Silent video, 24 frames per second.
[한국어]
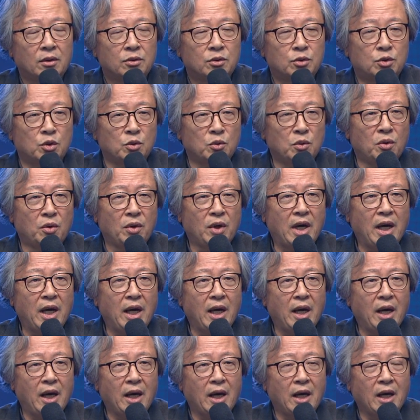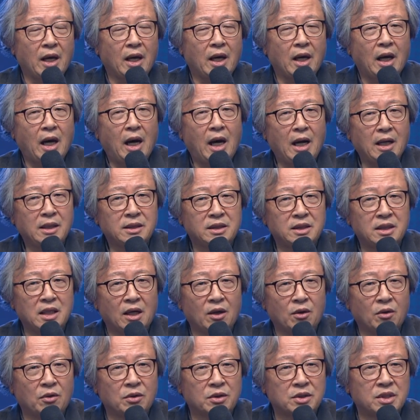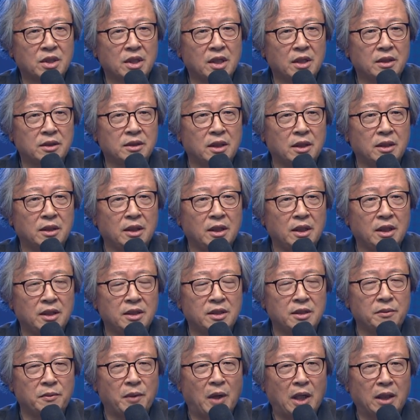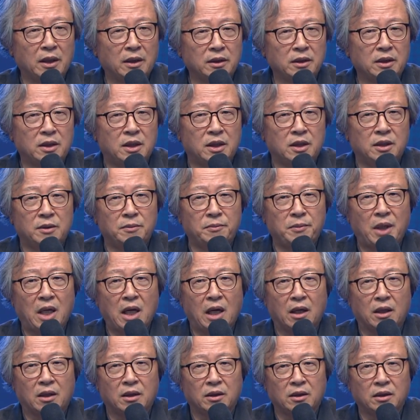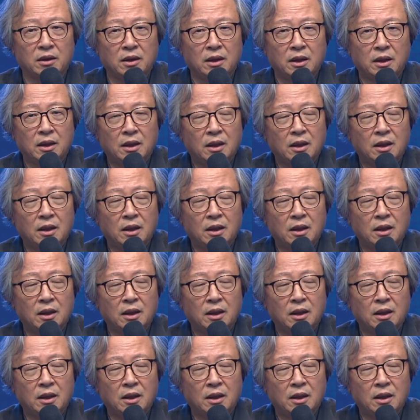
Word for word: 중국의 한자로 쓰여져는 있지만은 그 음가는